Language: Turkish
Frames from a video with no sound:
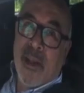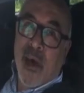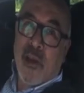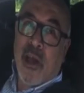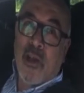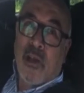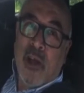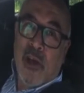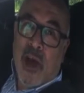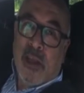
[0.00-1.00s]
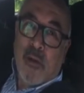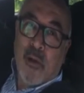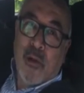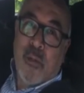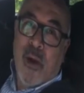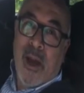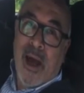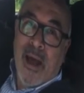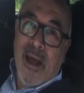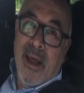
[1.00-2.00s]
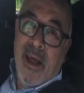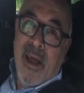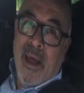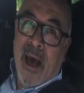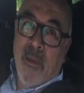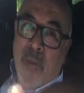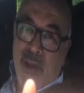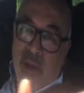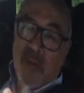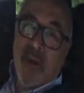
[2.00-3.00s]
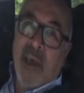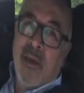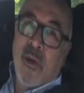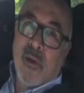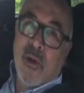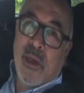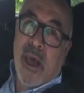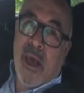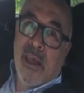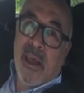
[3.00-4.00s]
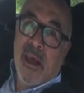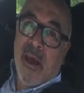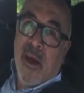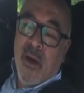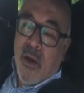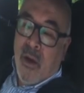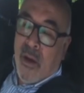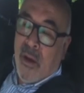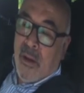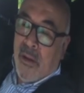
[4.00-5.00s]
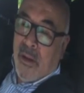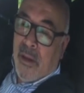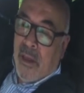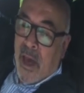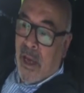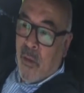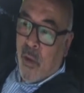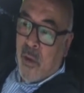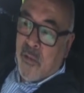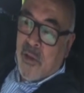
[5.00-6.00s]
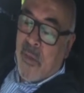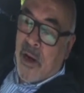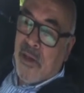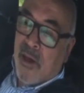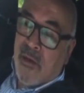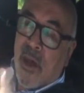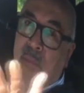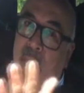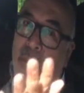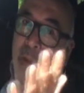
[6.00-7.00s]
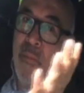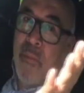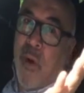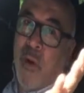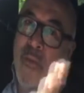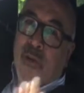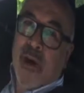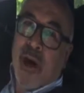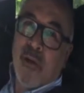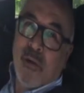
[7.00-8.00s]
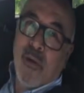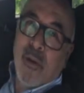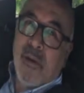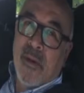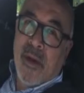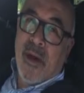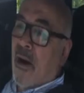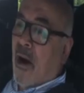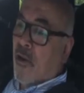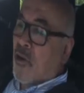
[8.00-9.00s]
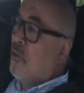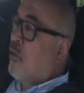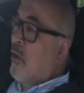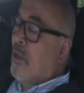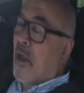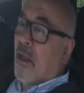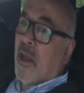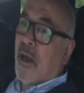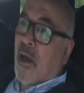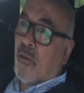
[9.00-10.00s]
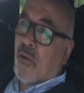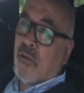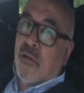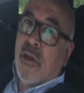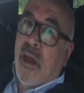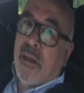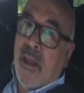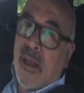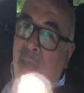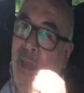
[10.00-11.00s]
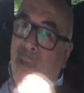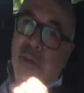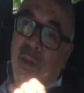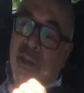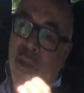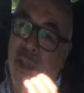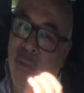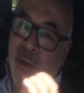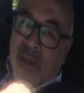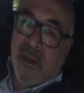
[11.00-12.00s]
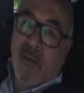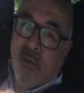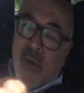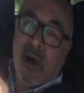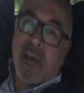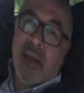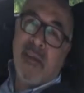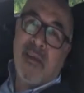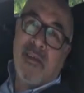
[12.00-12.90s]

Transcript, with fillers: Taştan taşa atlıyorduk böyle. Yani bahçemize iniyorduk ki Ya hayvanlar bile gülmüyor diye bilmişsin. Şey. yani önümüze bakacağız diye boynumuz ağrıyordu. Aşkın töreden Allah razı olsun. İşinde başarılar sonuna kadar